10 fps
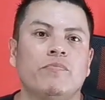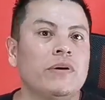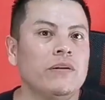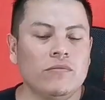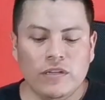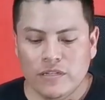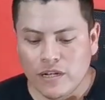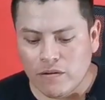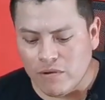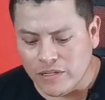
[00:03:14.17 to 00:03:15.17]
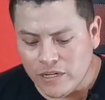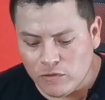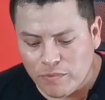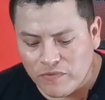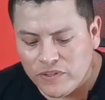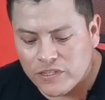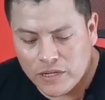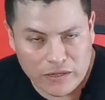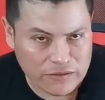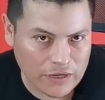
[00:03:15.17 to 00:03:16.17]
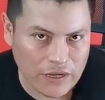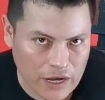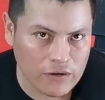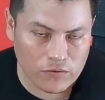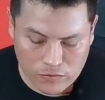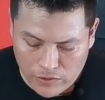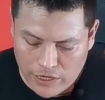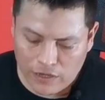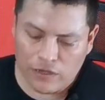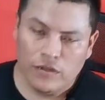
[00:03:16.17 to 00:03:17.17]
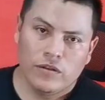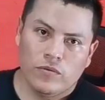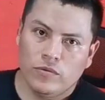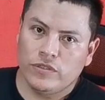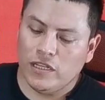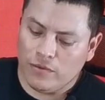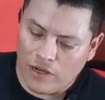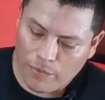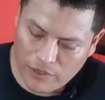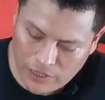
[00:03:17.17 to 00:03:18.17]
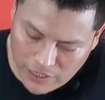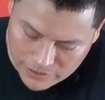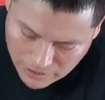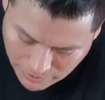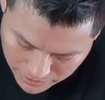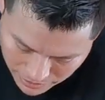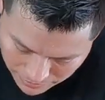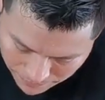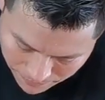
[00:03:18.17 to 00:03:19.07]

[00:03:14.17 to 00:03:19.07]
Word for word: Pueden utilizar cualquier superficie que esté algo dura. Ustedes van a poner la cerveza